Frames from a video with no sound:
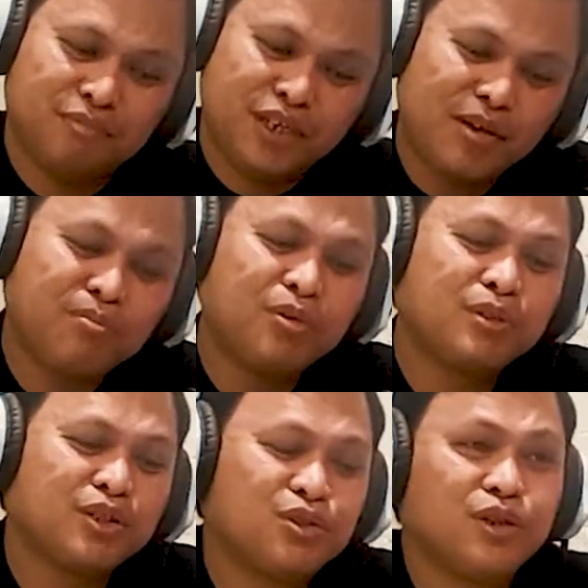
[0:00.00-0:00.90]
dan belum
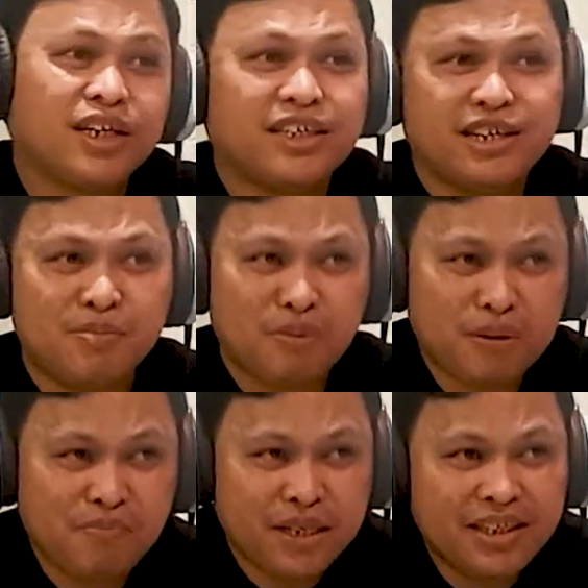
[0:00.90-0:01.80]
tentu juga kita jadi
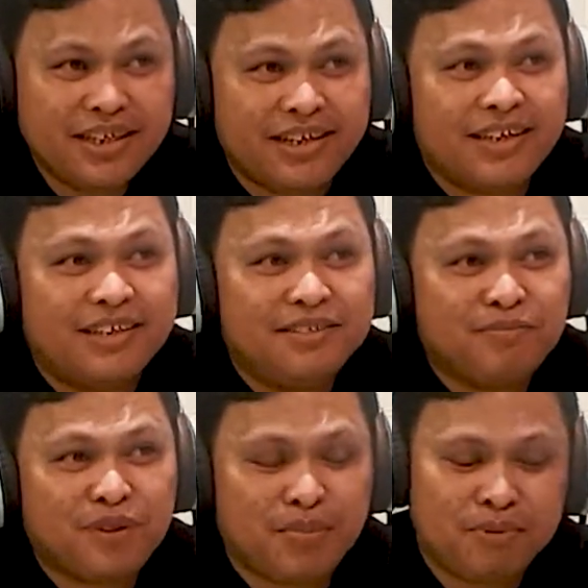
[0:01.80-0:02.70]
pemimpinnya kan. Betul.
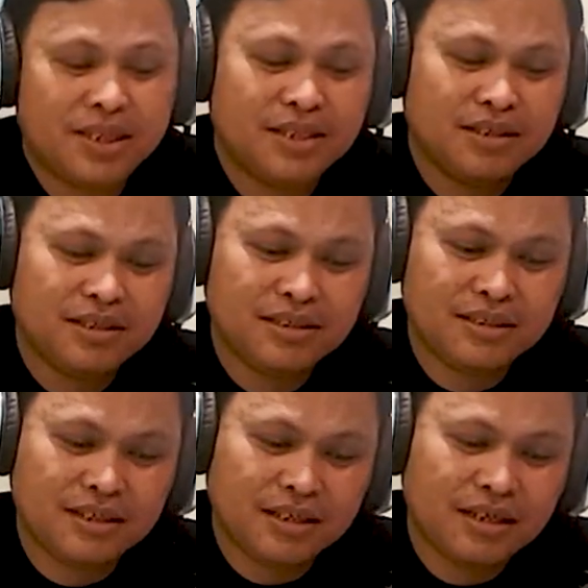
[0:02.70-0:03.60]
kan. Tapi
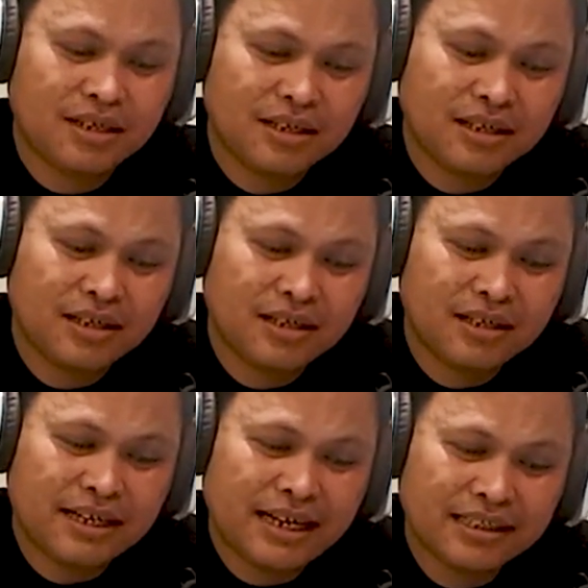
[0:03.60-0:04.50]
uh,
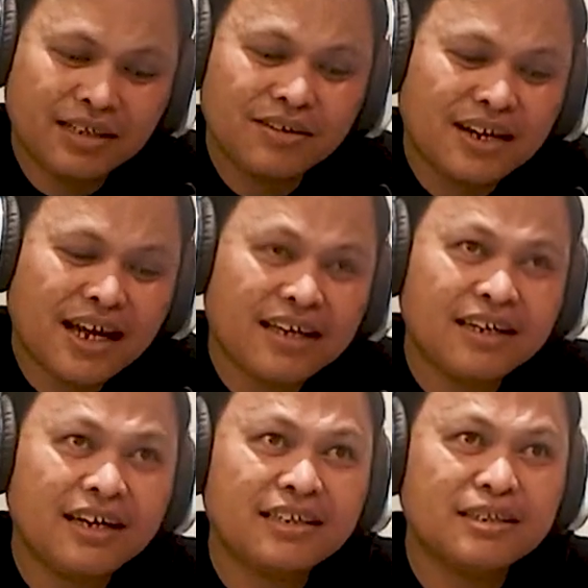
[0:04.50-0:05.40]
artinya orang
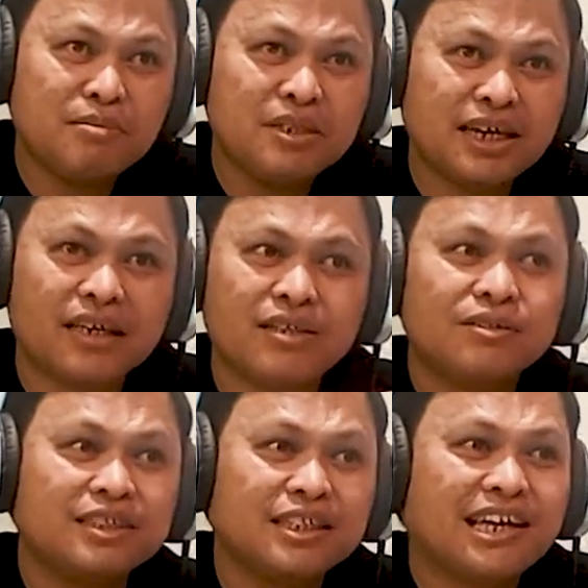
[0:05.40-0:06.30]
akhirnya hanya bisa
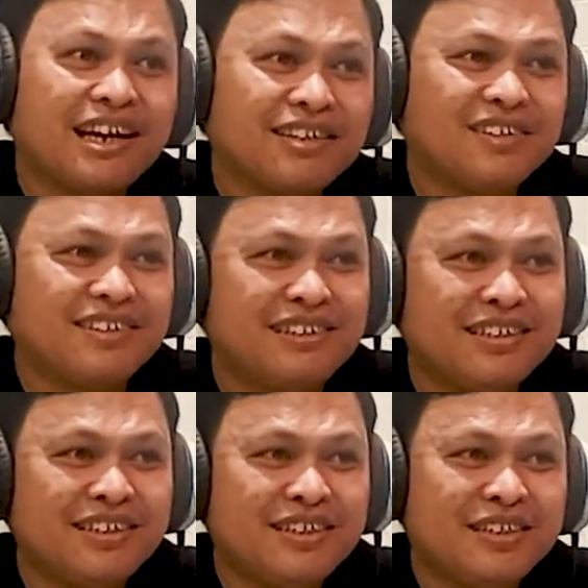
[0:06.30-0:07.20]
ngikut kita gitu.
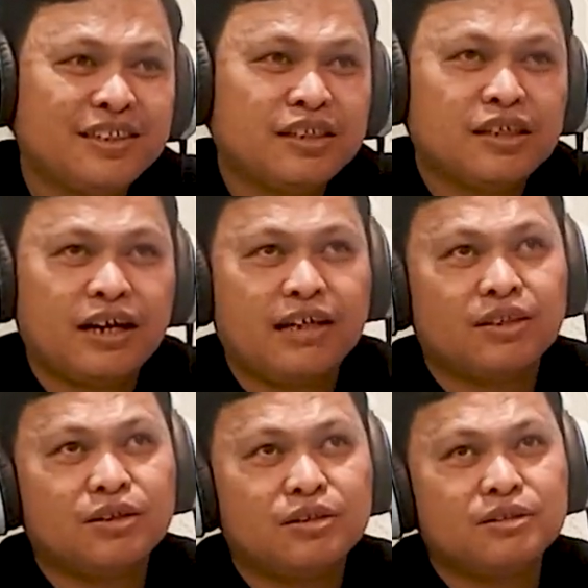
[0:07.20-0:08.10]
Mm -hmm.
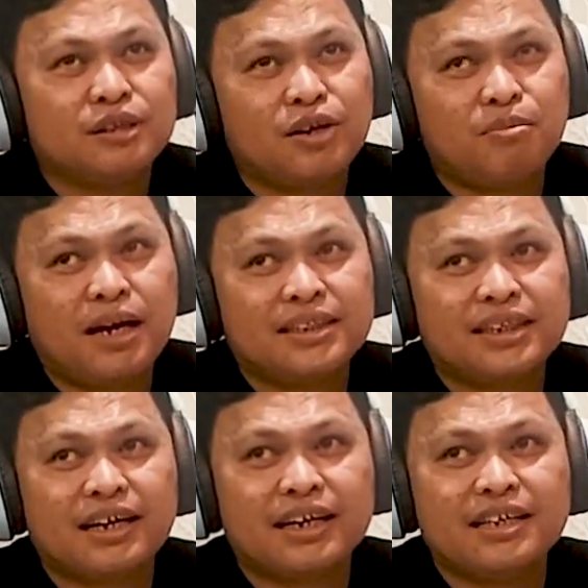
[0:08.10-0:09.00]
Atau kalau bahasa
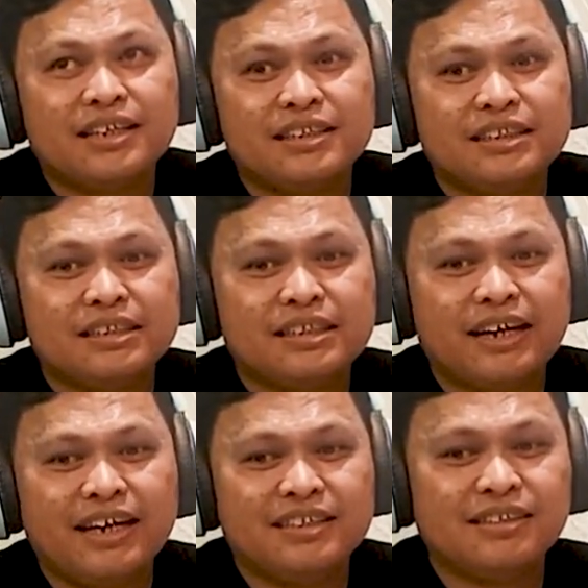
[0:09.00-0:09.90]
kerennya
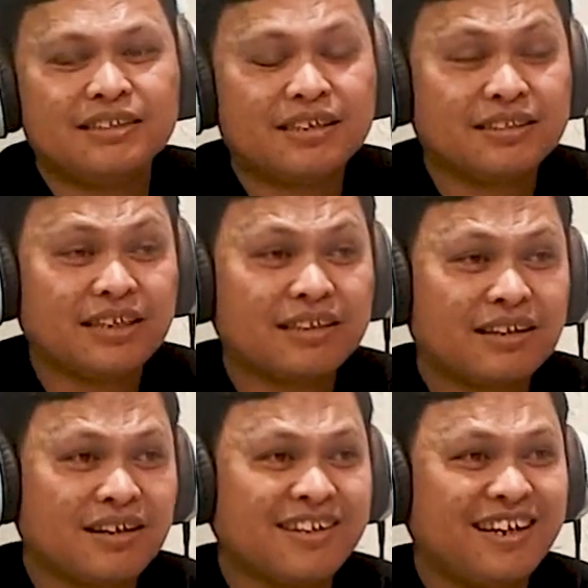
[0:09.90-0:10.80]
kayak jadi
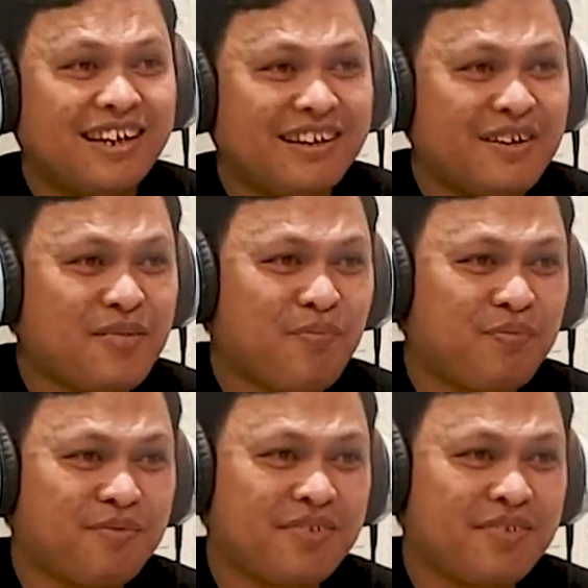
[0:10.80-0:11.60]
trendsetternya lah. Nah,